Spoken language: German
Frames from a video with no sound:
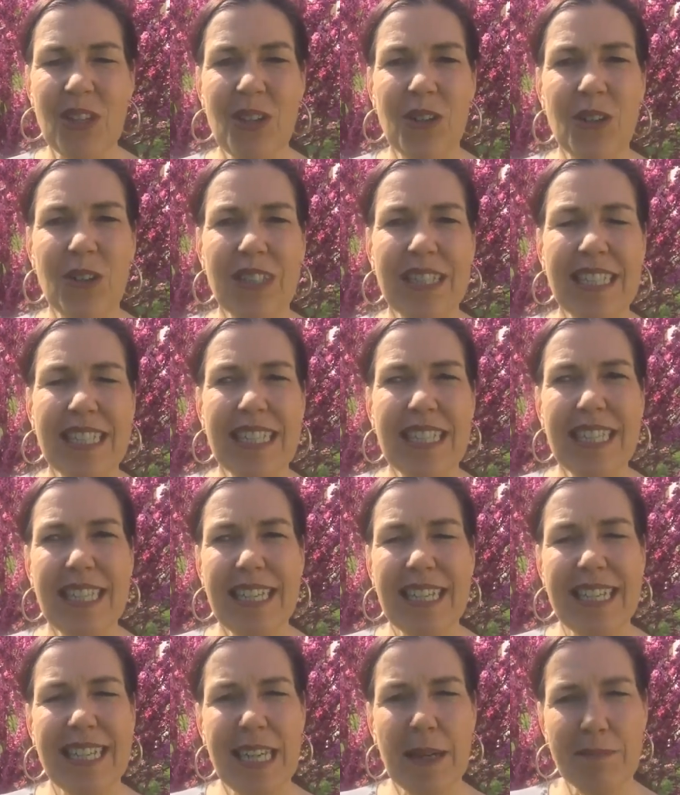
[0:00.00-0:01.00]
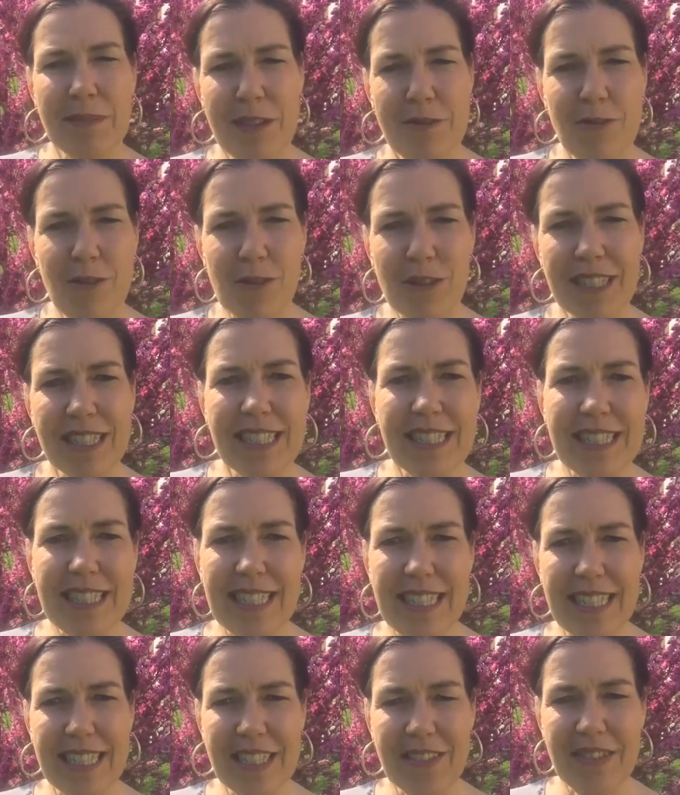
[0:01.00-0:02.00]
Und ich habe da folgende
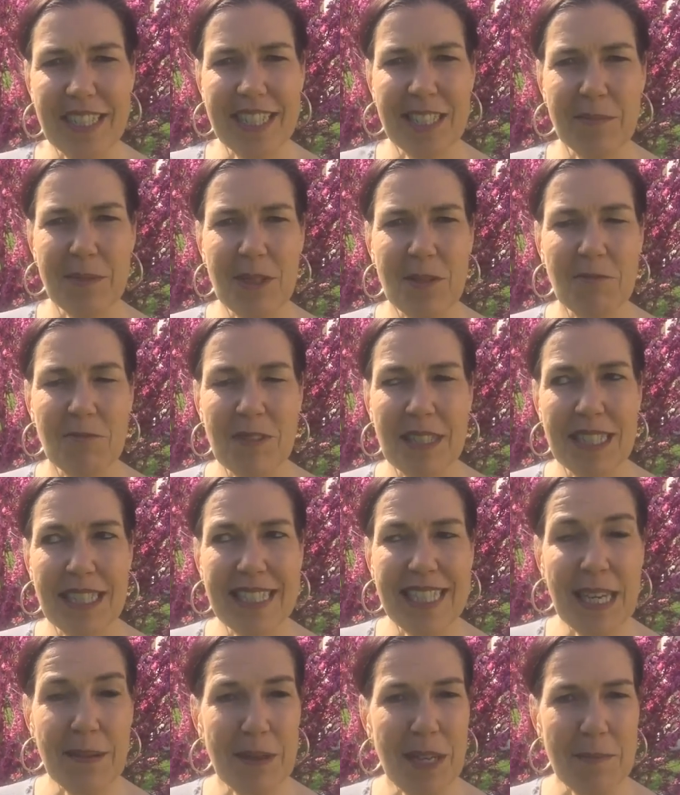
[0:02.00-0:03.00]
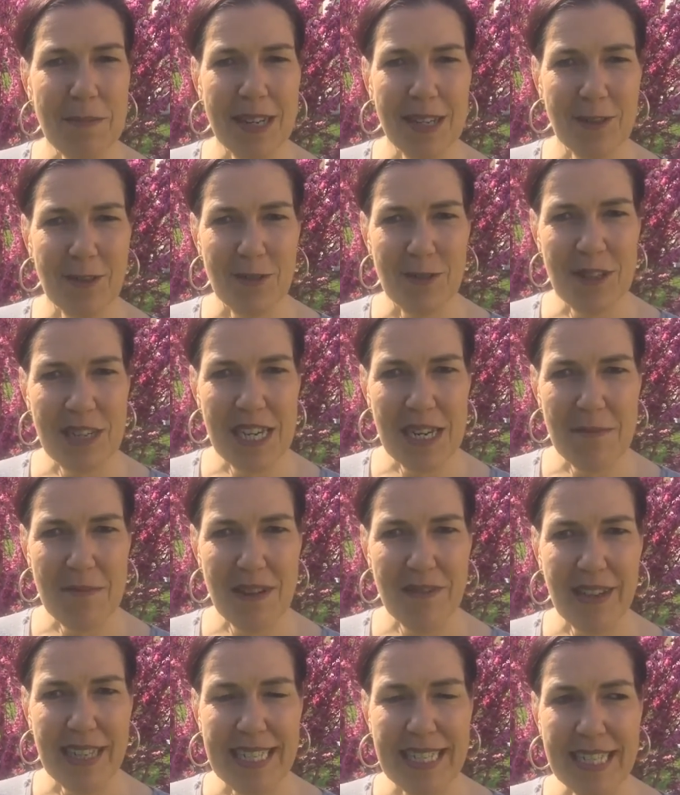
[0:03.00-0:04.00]
Idee entwickelt, beziehungsweise die gebe ich meinen Kunden
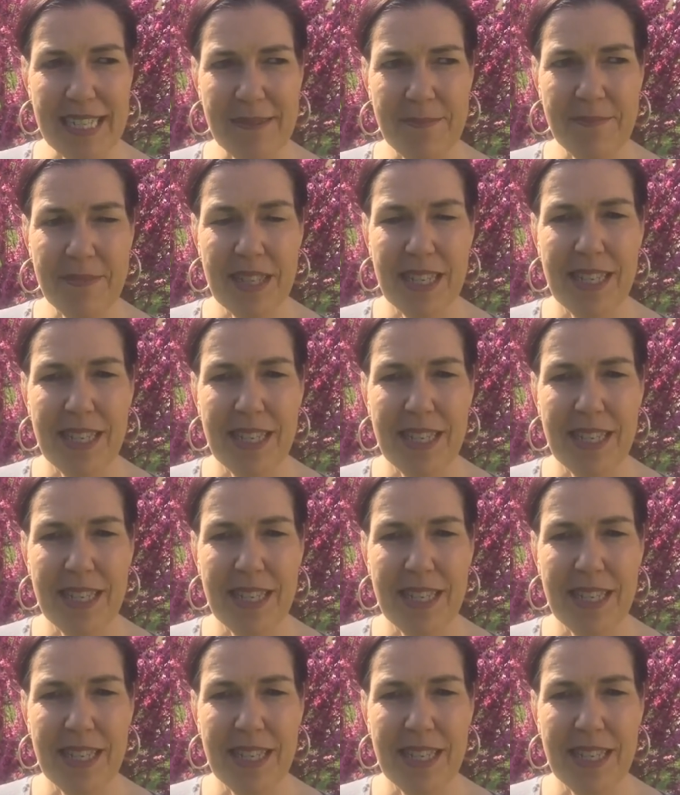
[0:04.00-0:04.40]
immer weiter.